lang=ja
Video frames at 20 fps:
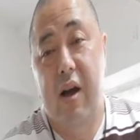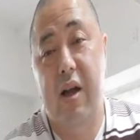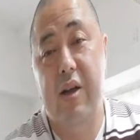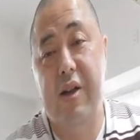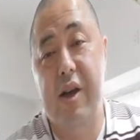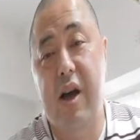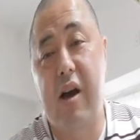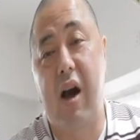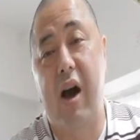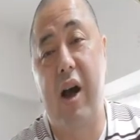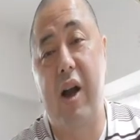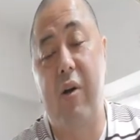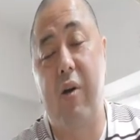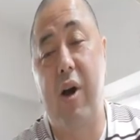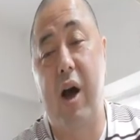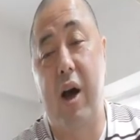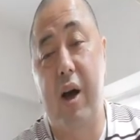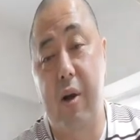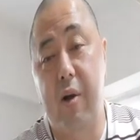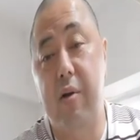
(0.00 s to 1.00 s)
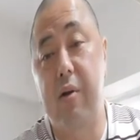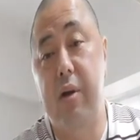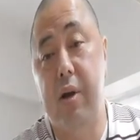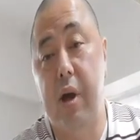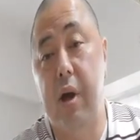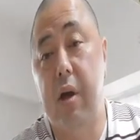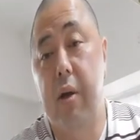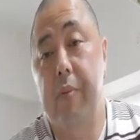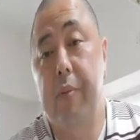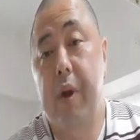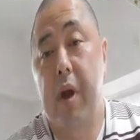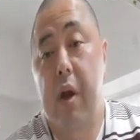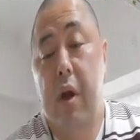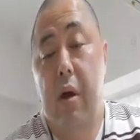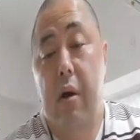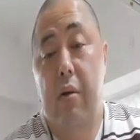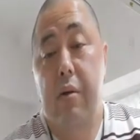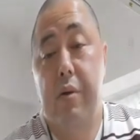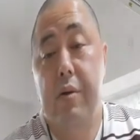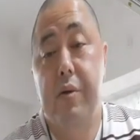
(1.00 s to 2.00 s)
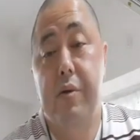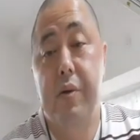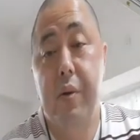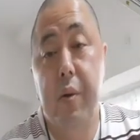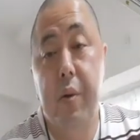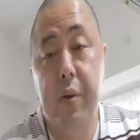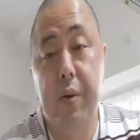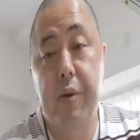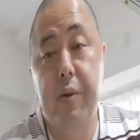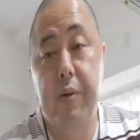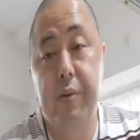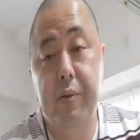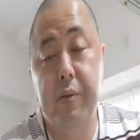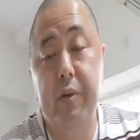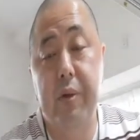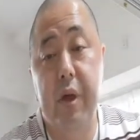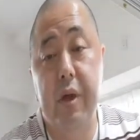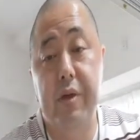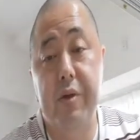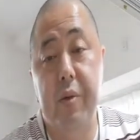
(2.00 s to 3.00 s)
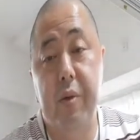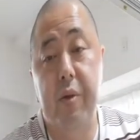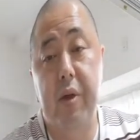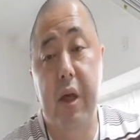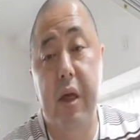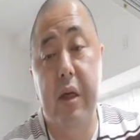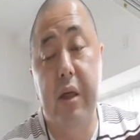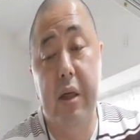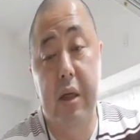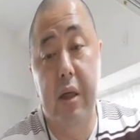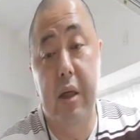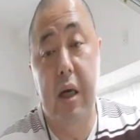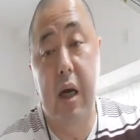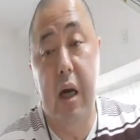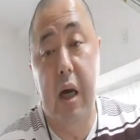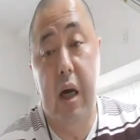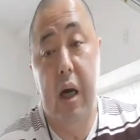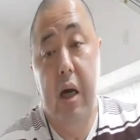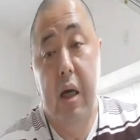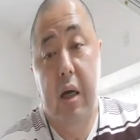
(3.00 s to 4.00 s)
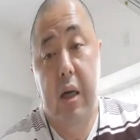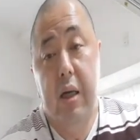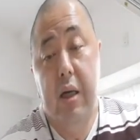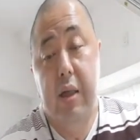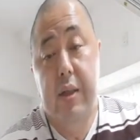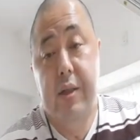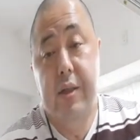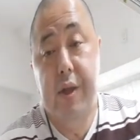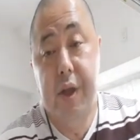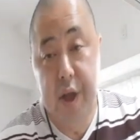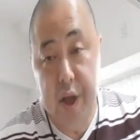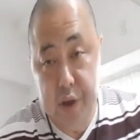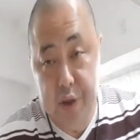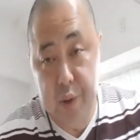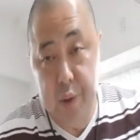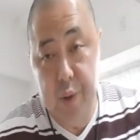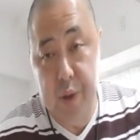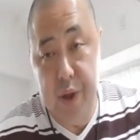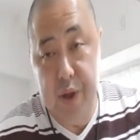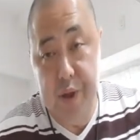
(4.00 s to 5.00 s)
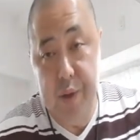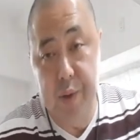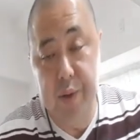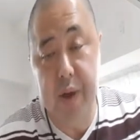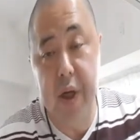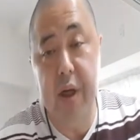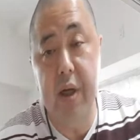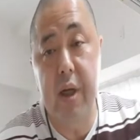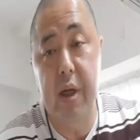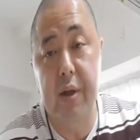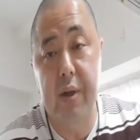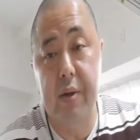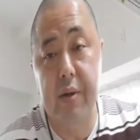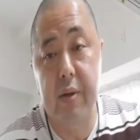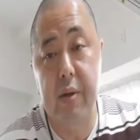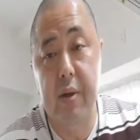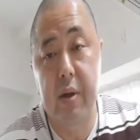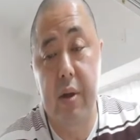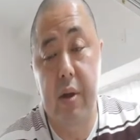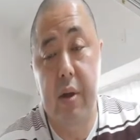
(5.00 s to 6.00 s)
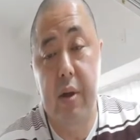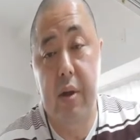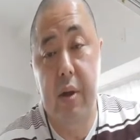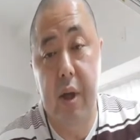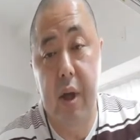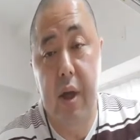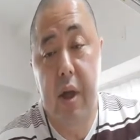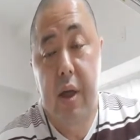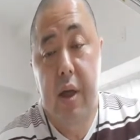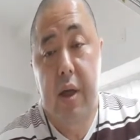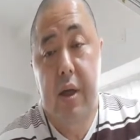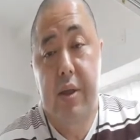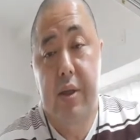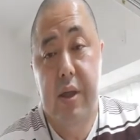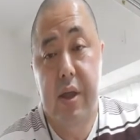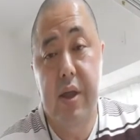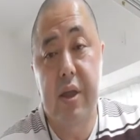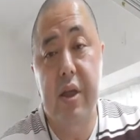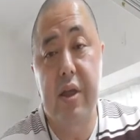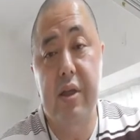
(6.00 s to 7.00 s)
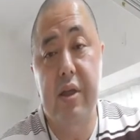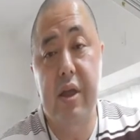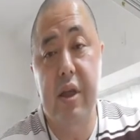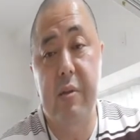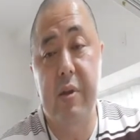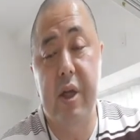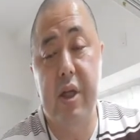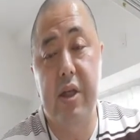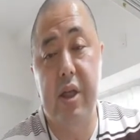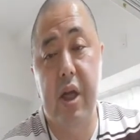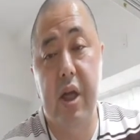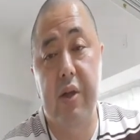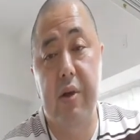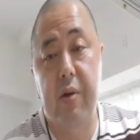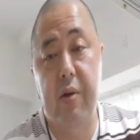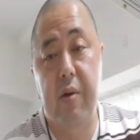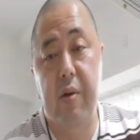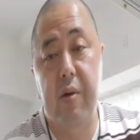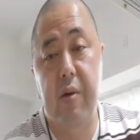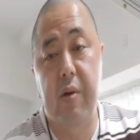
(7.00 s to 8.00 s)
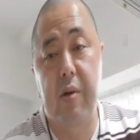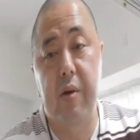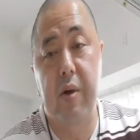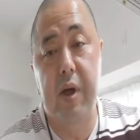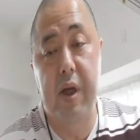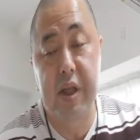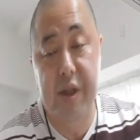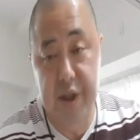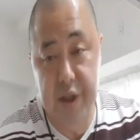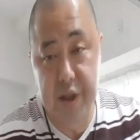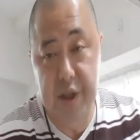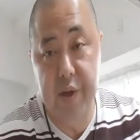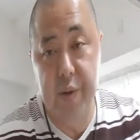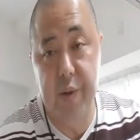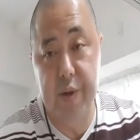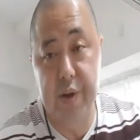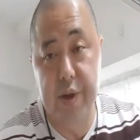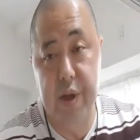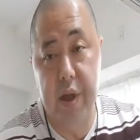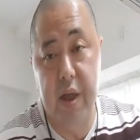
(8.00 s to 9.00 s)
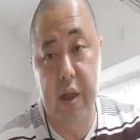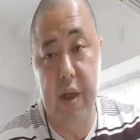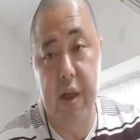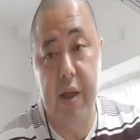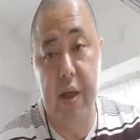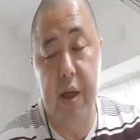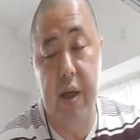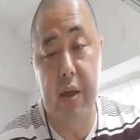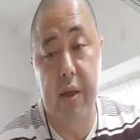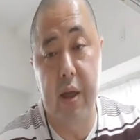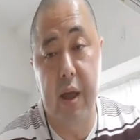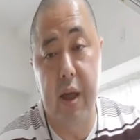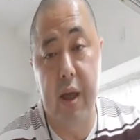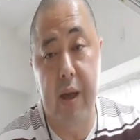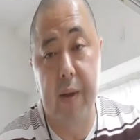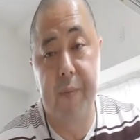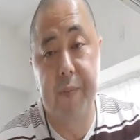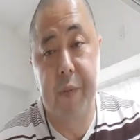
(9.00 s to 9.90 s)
じゃあ帰ろう帰ろうって、そういう風な状態が正常な状態なんです。ね。ぜひですね、皆さん、あの、意識をしていただいて、